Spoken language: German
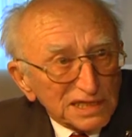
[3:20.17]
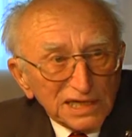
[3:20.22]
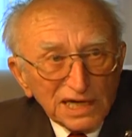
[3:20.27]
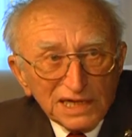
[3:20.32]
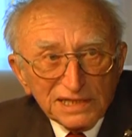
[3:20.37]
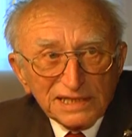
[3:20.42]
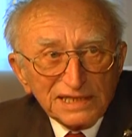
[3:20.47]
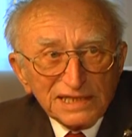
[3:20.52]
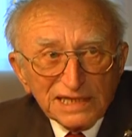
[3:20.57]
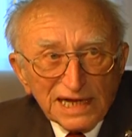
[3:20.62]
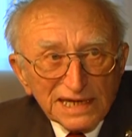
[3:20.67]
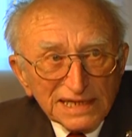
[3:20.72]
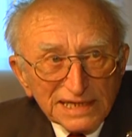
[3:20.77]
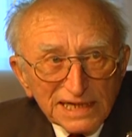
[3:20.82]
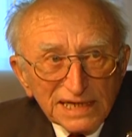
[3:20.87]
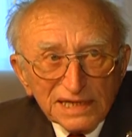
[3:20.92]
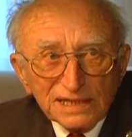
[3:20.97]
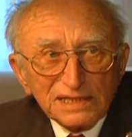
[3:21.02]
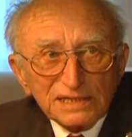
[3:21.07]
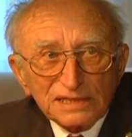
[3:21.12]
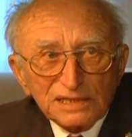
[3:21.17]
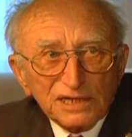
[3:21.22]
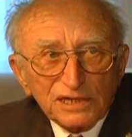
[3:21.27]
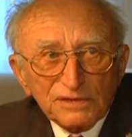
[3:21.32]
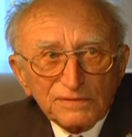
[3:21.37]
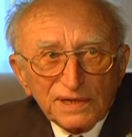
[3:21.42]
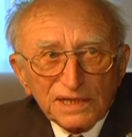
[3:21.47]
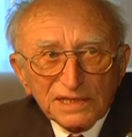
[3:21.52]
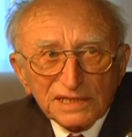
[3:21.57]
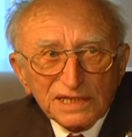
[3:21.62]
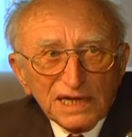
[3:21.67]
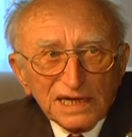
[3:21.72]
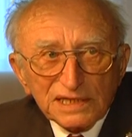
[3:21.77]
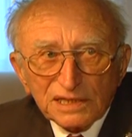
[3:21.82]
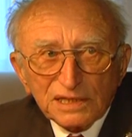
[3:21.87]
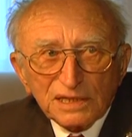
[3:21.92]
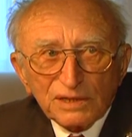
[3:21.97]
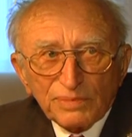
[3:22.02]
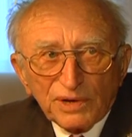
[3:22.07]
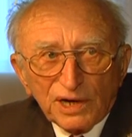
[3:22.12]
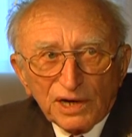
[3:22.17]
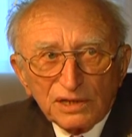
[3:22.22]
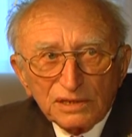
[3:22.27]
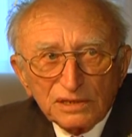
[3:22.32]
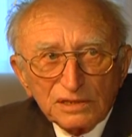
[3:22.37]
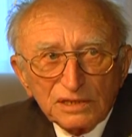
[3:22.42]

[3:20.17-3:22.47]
die hatten ja nichts, nicht wahr? Sie hatten aber,